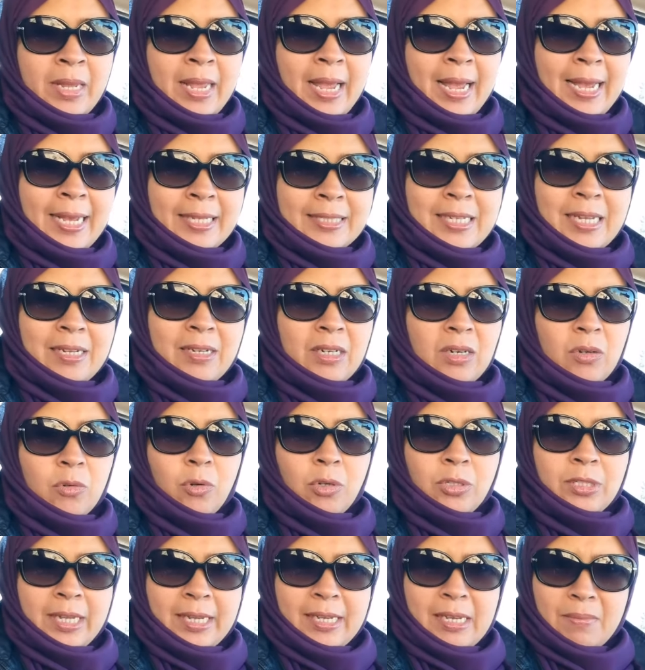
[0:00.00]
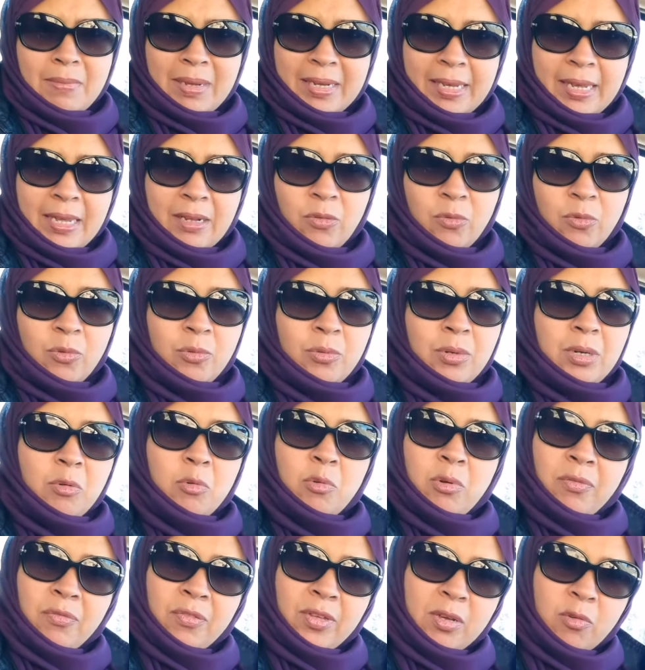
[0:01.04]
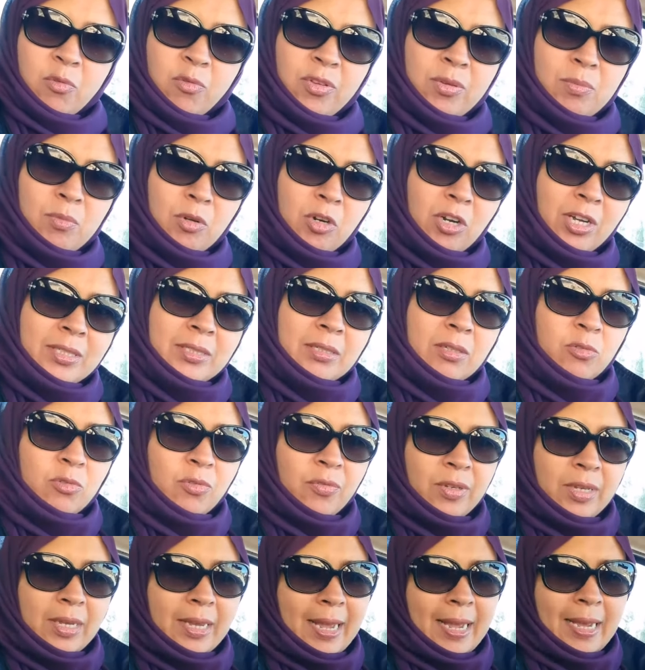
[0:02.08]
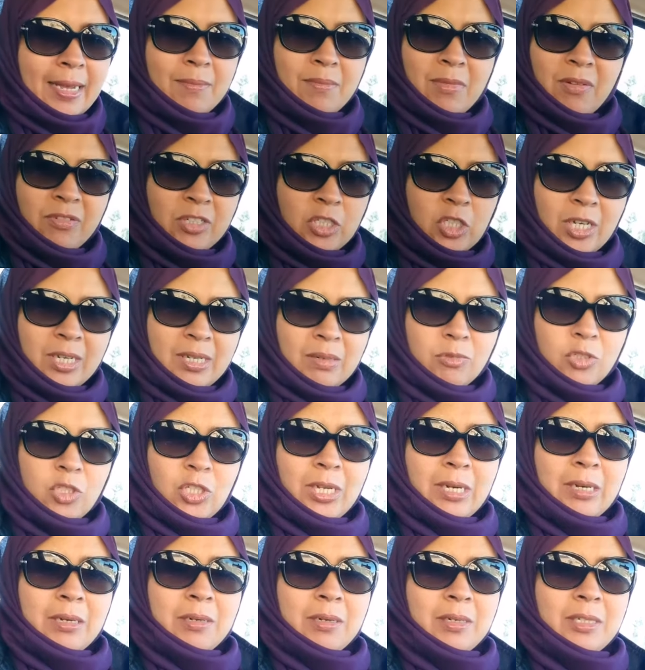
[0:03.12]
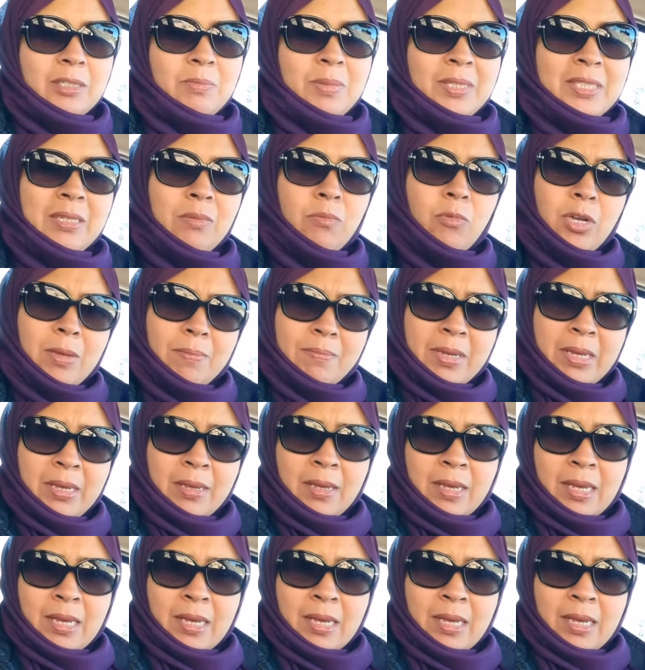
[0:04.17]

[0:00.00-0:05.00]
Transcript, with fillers: عادي انا لو رحت اي مكان وفي وفي ملاحظات وفي ما فيش اي مشكله خالص بس المهم